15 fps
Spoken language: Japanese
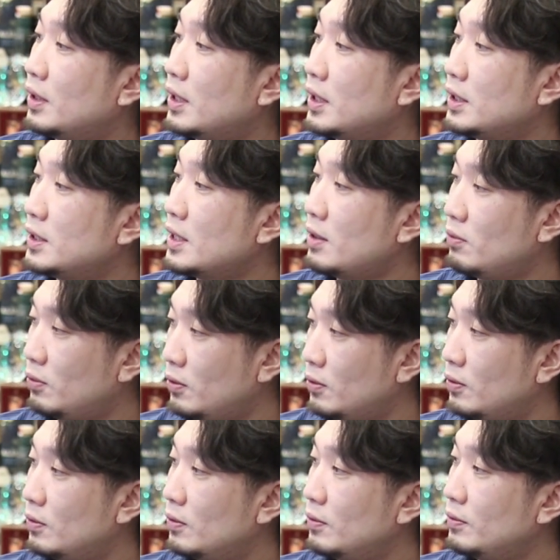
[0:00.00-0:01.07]
え稲
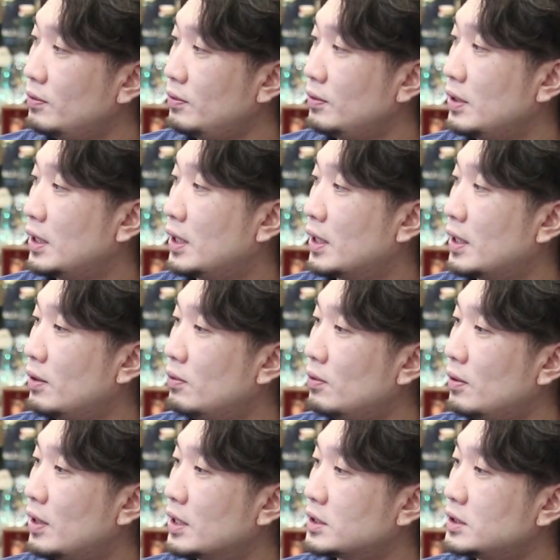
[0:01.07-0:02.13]
穂の絵柄
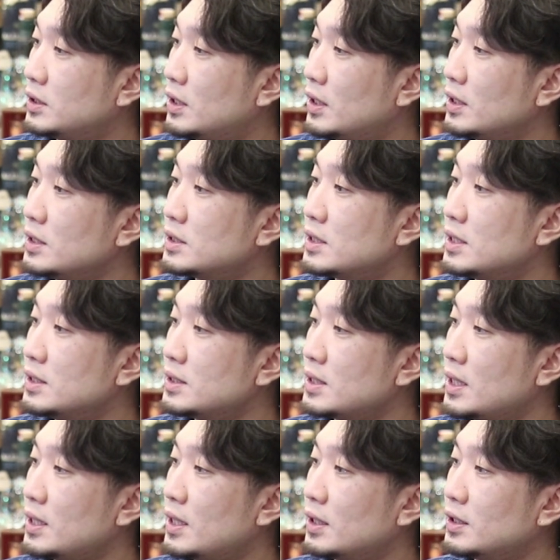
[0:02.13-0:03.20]
をあしらい繊
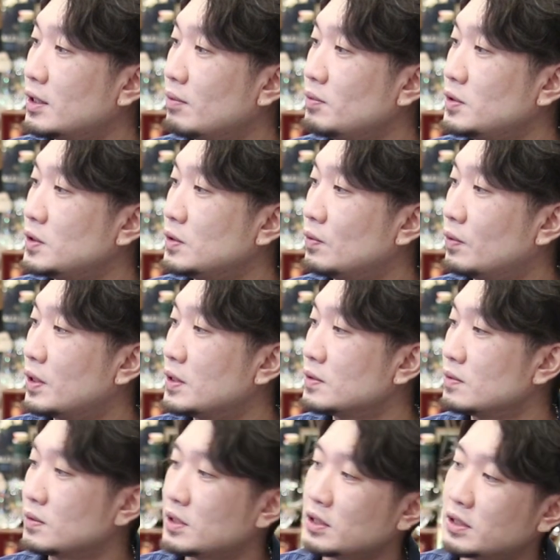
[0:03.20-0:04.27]
細な秋田美人を
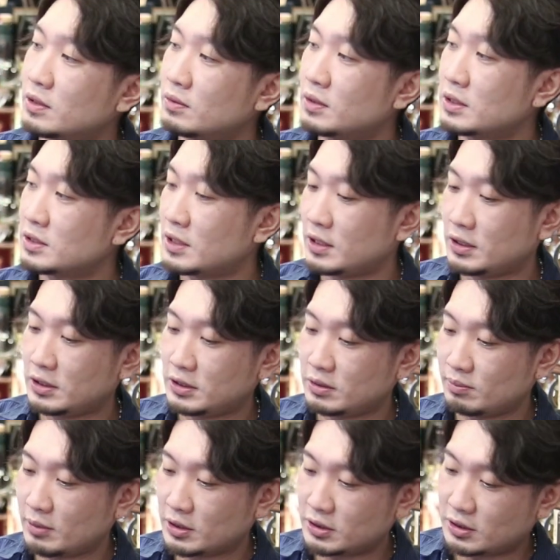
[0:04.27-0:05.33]
連想させるデザインに
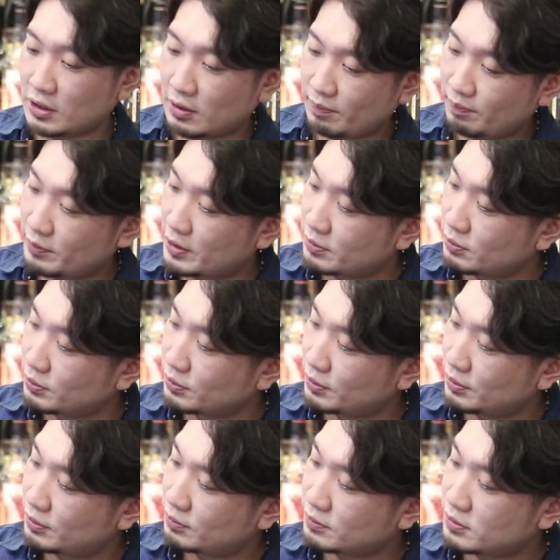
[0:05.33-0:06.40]
しましたなるほど